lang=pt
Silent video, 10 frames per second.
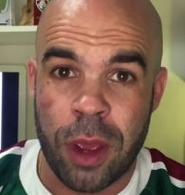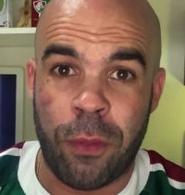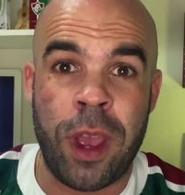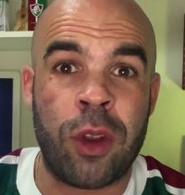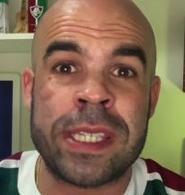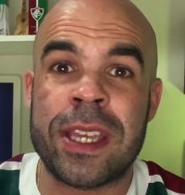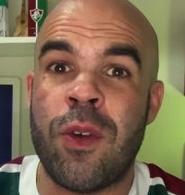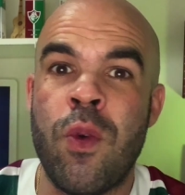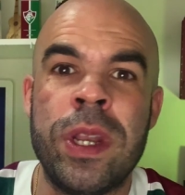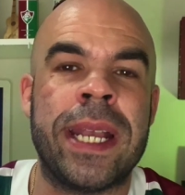Foi a nossa
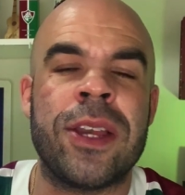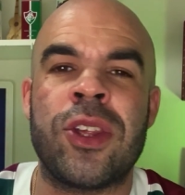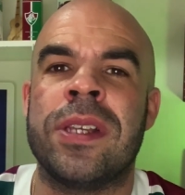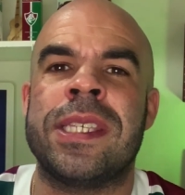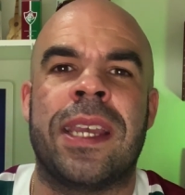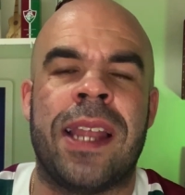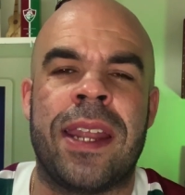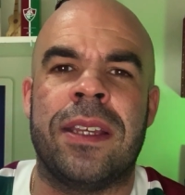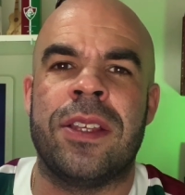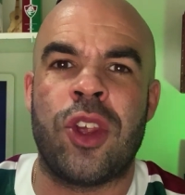única chance
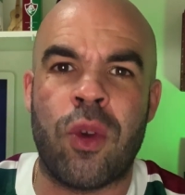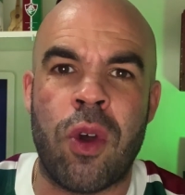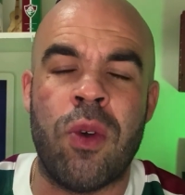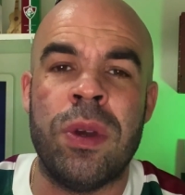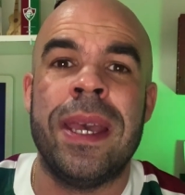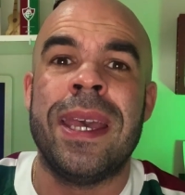clara de gol